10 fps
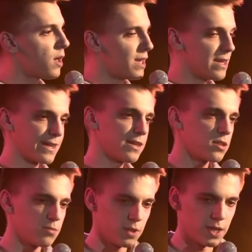И
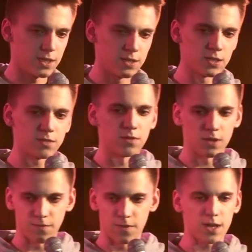это была
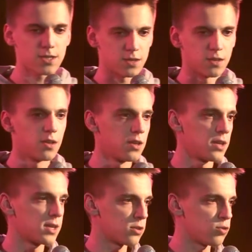единственная фраза,
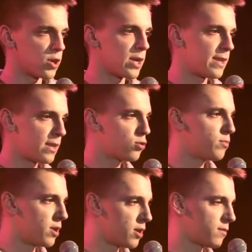которая не
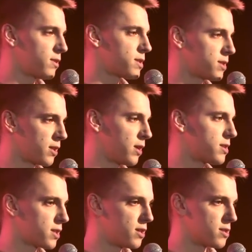дублировалась на
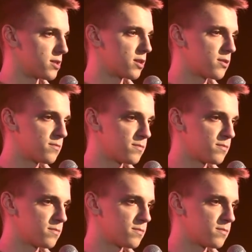английский язык.